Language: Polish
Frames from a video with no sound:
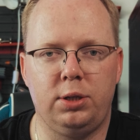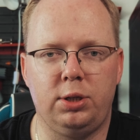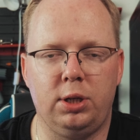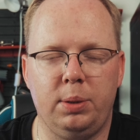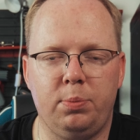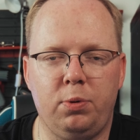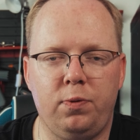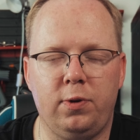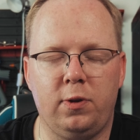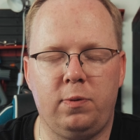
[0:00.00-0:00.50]

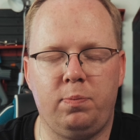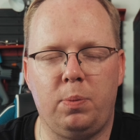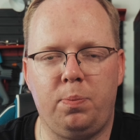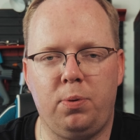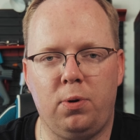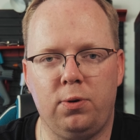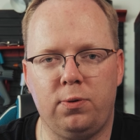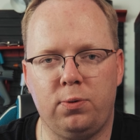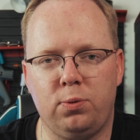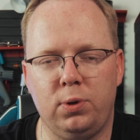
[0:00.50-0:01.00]
Czyli mówiąc po
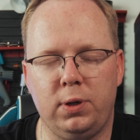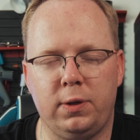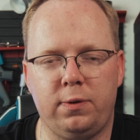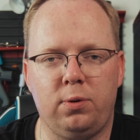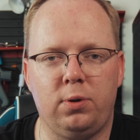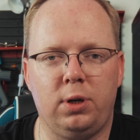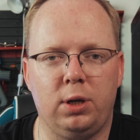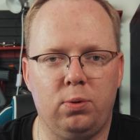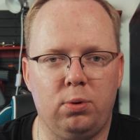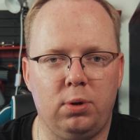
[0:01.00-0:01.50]
polsku, jest
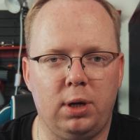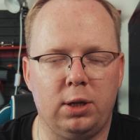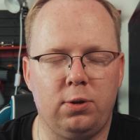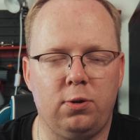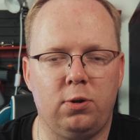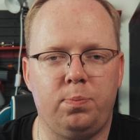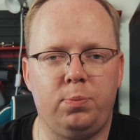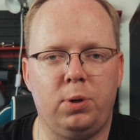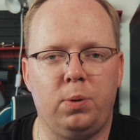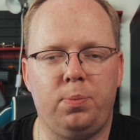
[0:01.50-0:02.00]
to
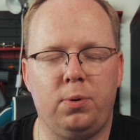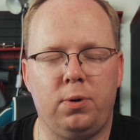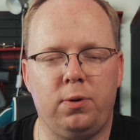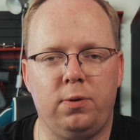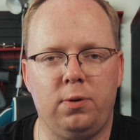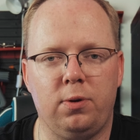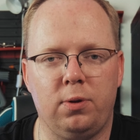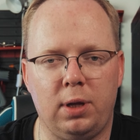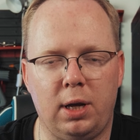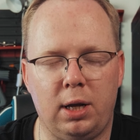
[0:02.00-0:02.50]
regulator
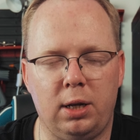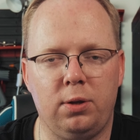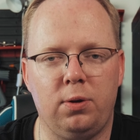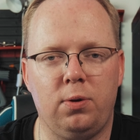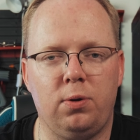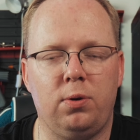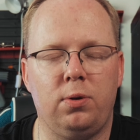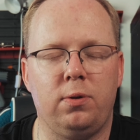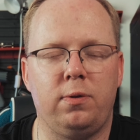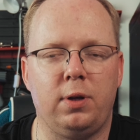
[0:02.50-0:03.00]

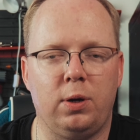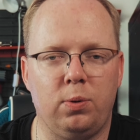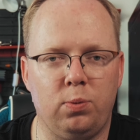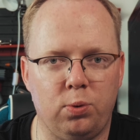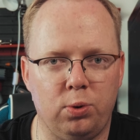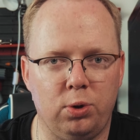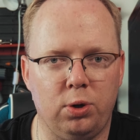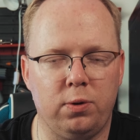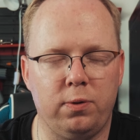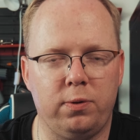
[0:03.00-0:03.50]

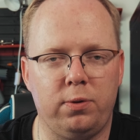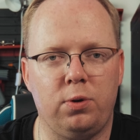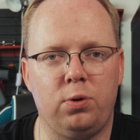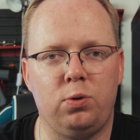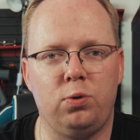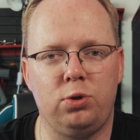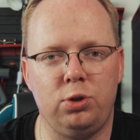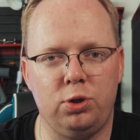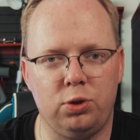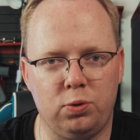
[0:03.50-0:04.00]

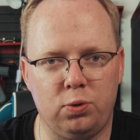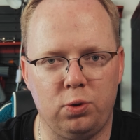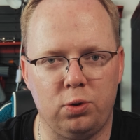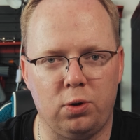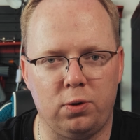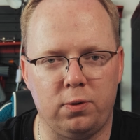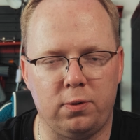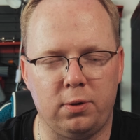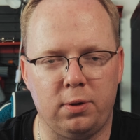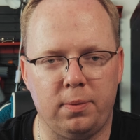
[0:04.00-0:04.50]

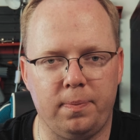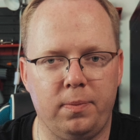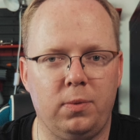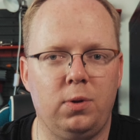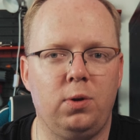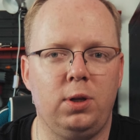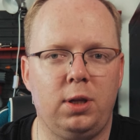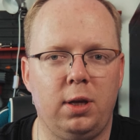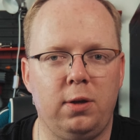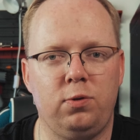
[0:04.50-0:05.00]
proporcjonalno-całkująco-różniczkujący.
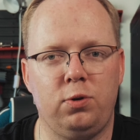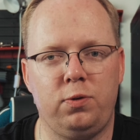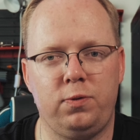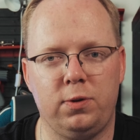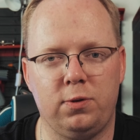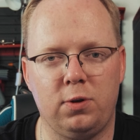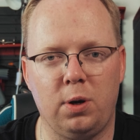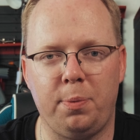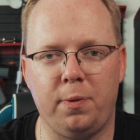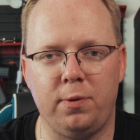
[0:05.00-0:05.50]
No i teraz już
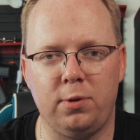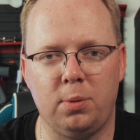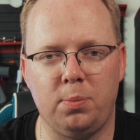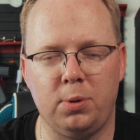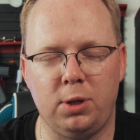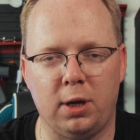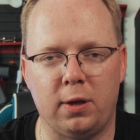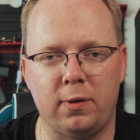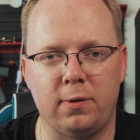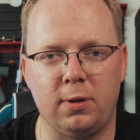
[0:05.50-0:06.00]
wszystko powinno
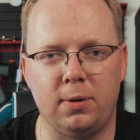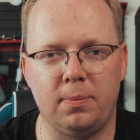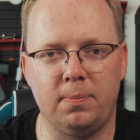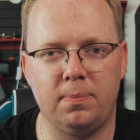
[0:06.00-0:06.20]
być jasne.